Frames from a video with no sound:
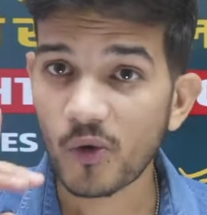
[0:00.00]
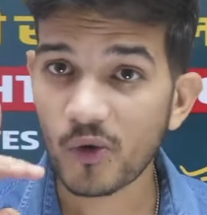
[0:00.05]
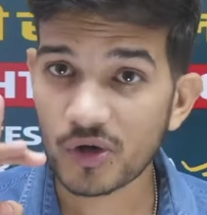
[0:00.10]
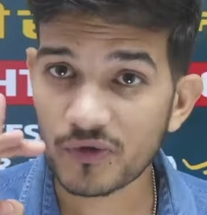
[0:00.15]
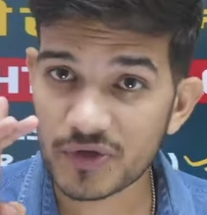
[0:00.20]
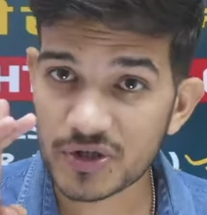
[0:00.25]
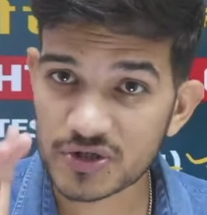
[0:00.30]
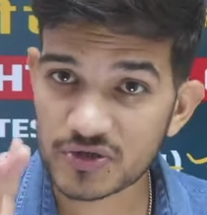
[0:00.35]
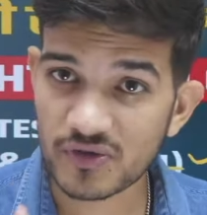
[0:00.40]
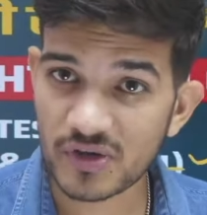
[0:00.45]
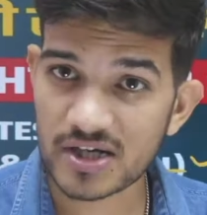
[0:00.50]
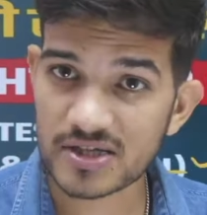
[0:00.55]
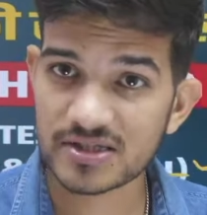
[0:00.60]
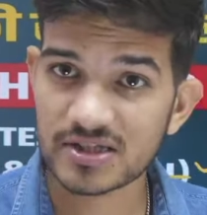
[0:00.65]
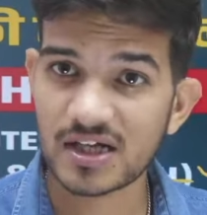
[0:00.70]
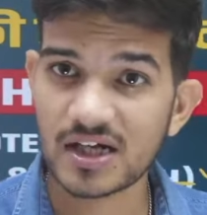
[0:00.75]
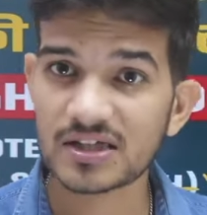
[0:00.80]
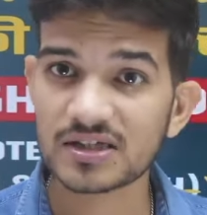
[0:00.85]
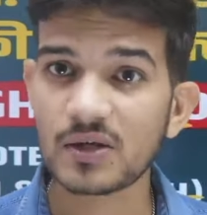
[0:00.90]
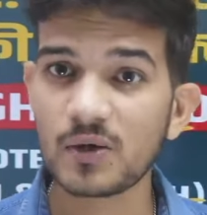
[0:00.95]
और विश्वास
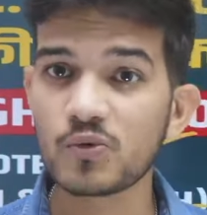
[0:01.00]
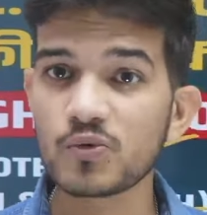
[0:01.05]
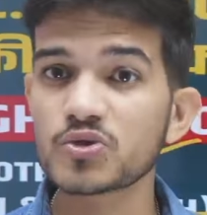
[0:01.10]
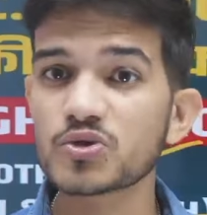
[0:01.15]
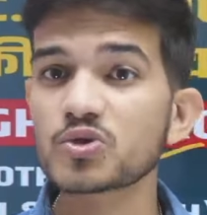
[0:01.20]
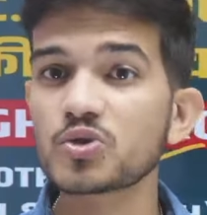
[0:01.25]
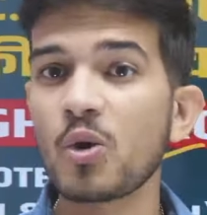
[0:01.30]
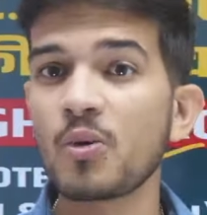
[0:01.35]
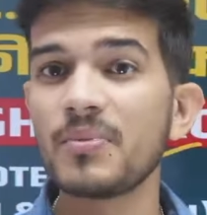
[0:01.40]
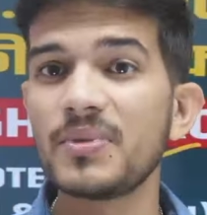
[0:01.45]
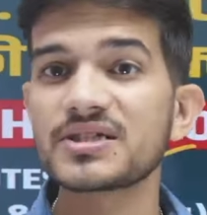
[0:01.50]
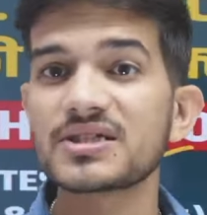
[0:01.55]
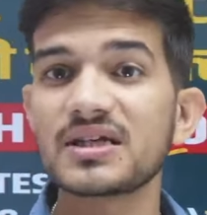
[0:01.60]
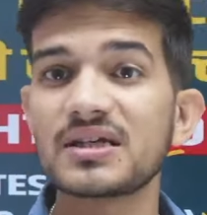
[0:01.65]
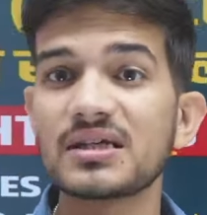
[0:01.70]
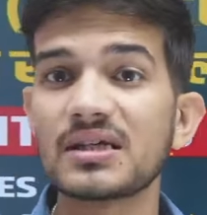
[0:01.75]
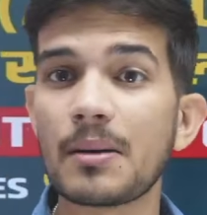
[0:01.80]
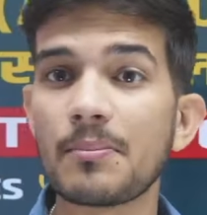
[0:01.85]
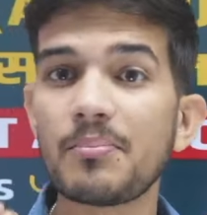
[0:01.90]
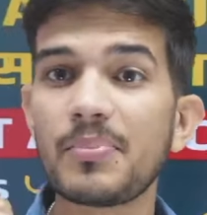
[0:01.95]
दिलाता हूँ सौ में से
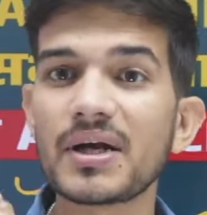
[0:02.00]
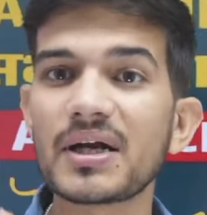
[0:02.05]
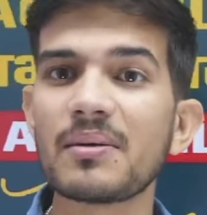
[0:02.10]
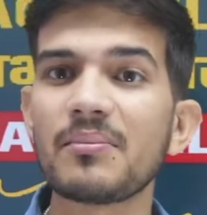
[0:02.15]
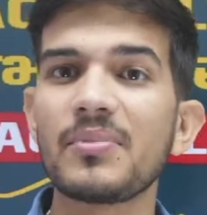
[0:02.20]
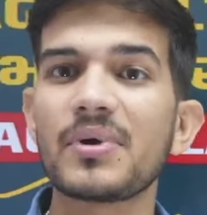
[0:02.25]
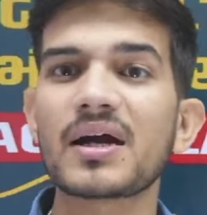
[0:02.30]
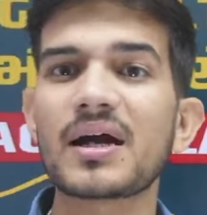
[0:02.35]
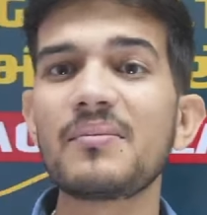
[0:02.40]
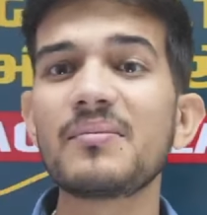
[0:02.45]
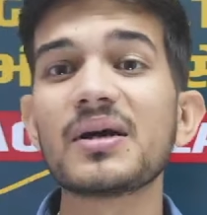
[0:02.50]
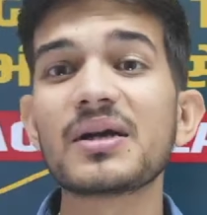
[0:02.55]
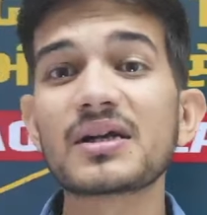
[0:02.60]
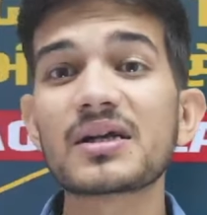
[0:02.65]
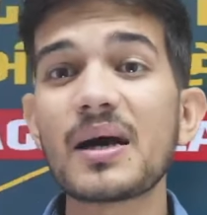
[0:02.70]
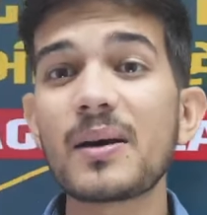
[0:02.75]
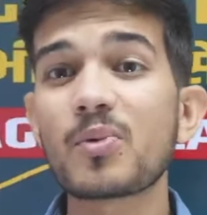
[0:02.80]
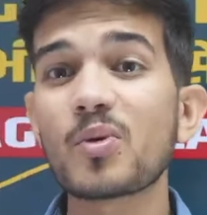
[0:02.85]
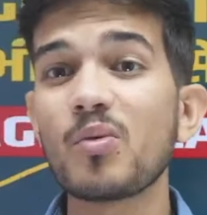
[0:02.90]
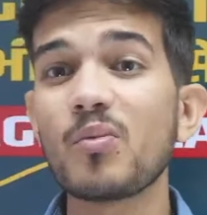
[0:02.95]
नब्बे नंबर का
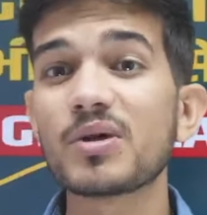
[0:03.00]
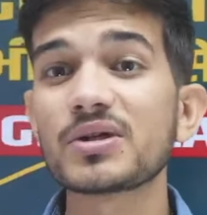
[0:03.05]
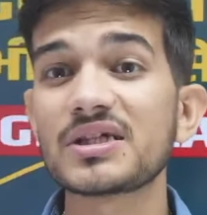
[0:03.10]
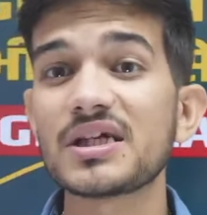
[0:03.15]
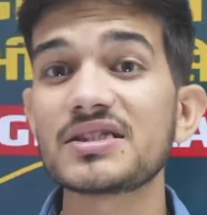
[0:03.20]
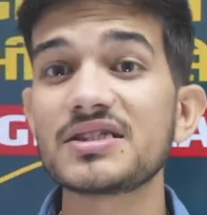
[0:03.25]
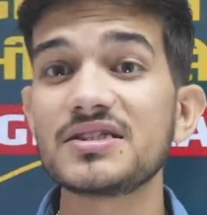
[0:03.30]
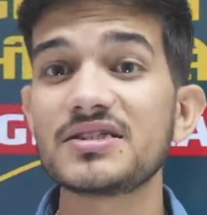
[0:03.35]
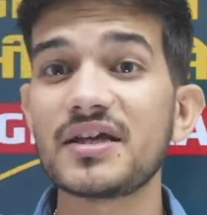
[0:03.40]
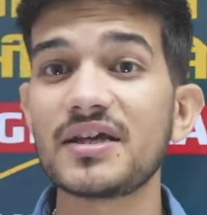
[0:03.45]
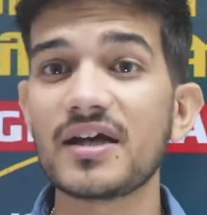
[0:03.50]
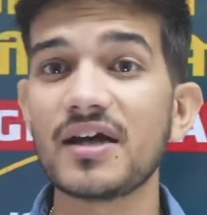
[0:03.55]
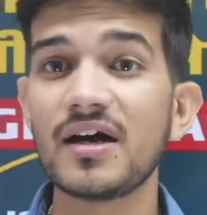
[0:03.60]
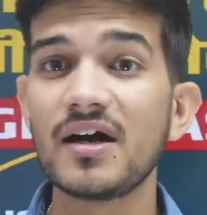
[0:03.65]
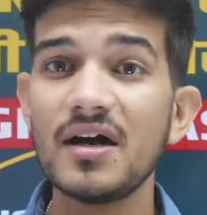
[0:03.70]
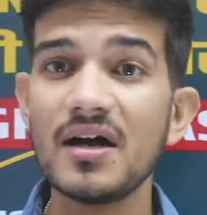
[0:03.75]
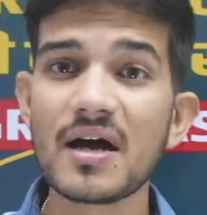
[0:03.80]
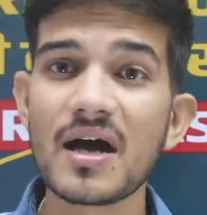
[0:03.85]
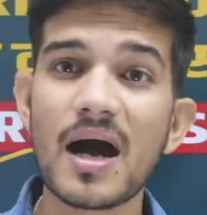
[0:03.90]
मैटर आपको बता दिया जाएगा